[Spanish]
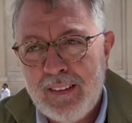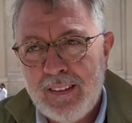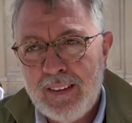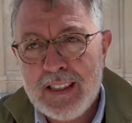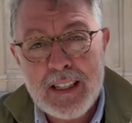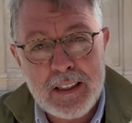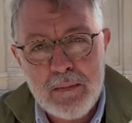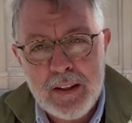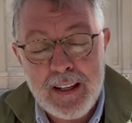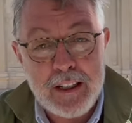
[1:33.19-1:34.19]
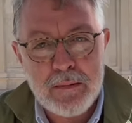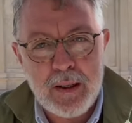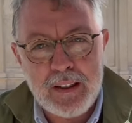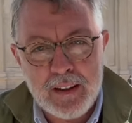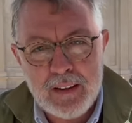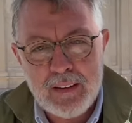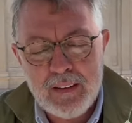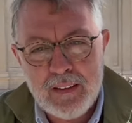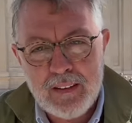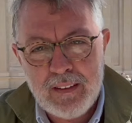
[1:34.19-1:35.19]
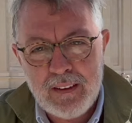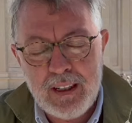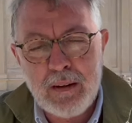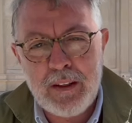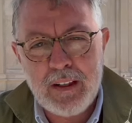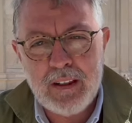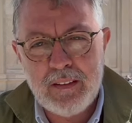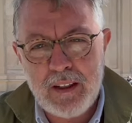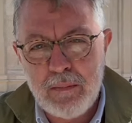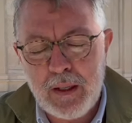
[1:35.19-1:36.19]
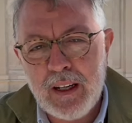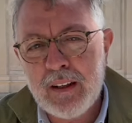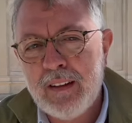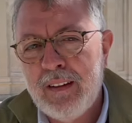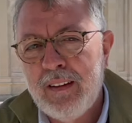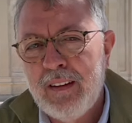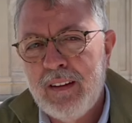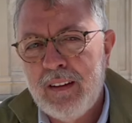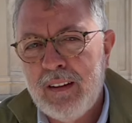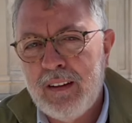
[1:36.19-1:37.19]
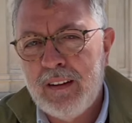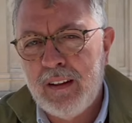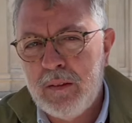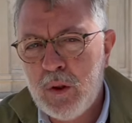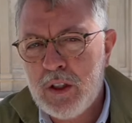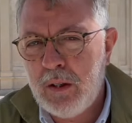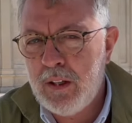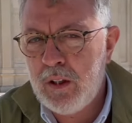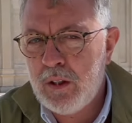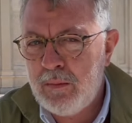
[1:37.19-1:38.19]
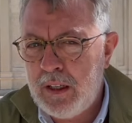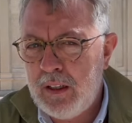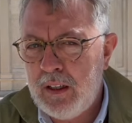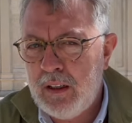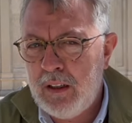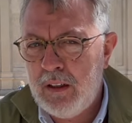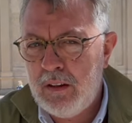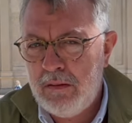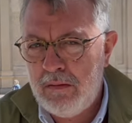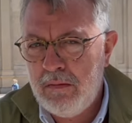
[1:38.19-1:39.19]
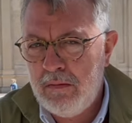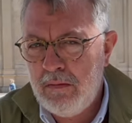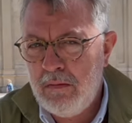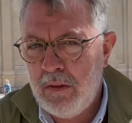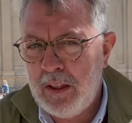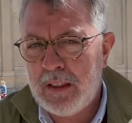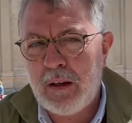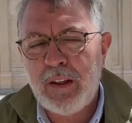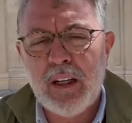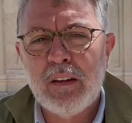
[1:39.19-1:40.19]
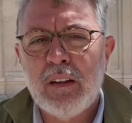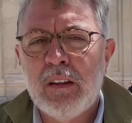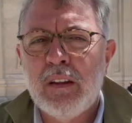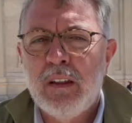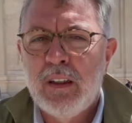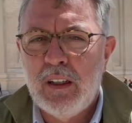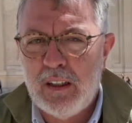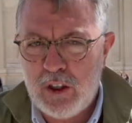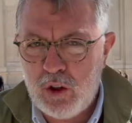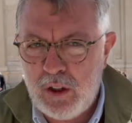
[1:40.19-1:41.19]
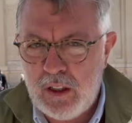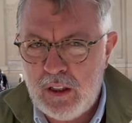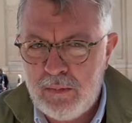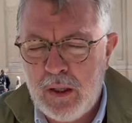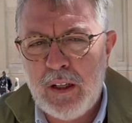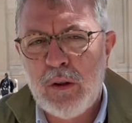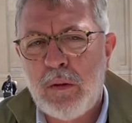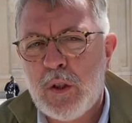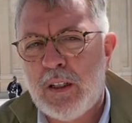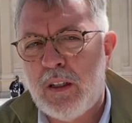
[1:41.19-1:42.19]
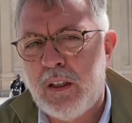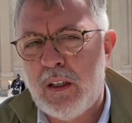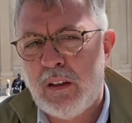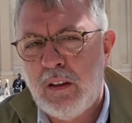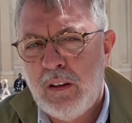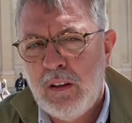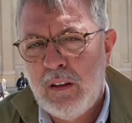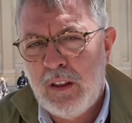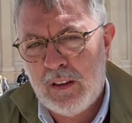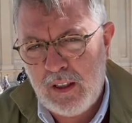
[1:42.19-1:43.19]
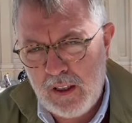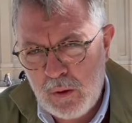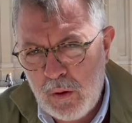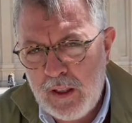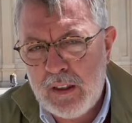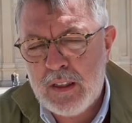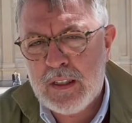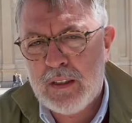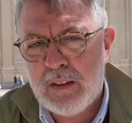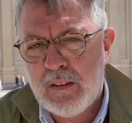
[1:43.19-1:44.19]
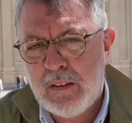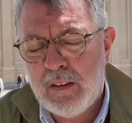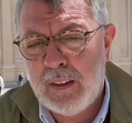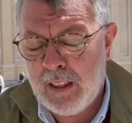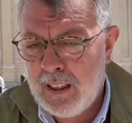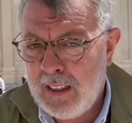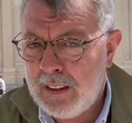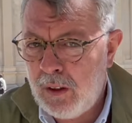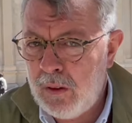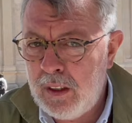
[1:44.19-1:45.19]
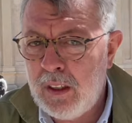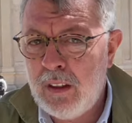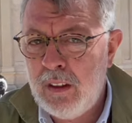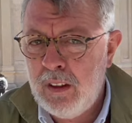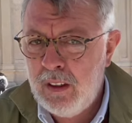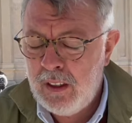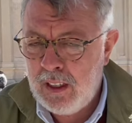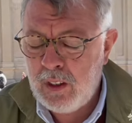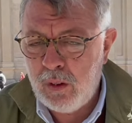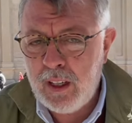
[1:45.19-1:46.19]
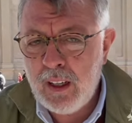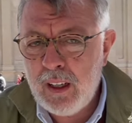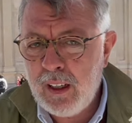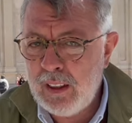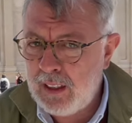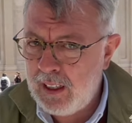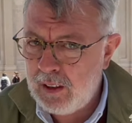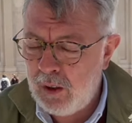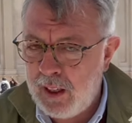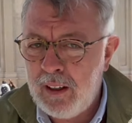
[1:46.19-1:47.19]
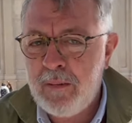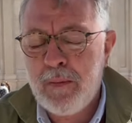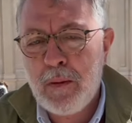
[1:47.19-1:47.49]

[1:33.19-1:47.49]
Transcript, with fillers: de ese tema, de la Hispanidad y la Virgen del Pilar, queremos hablaros de manera muy determinante en estos días. Para ello vamos a tener intelectuales de gran categoría nacional e internacional.